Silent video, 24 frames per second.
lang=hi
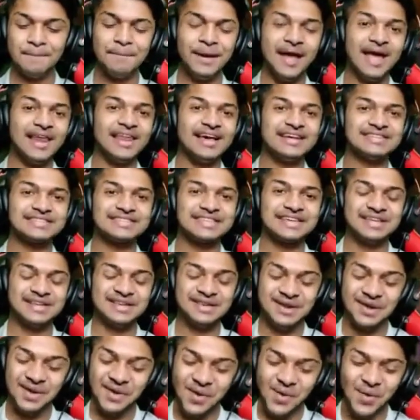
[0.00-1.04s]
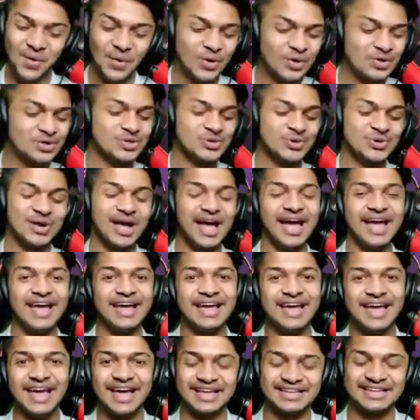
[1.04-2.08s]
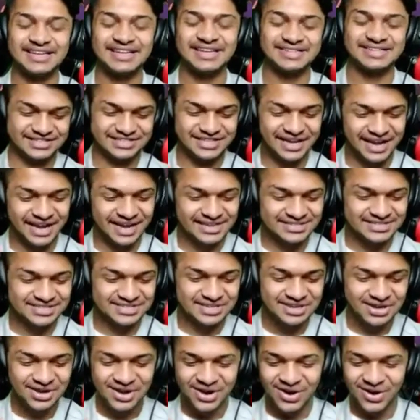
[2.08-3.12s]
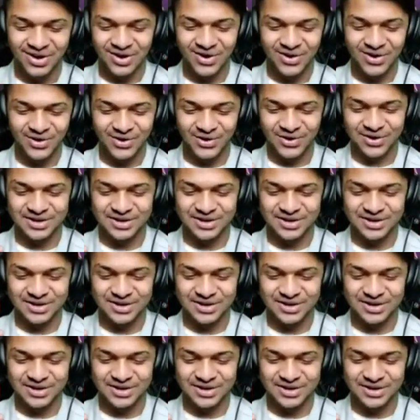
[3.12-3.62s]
पहला स्किन हो चुका है एक्सचेंज और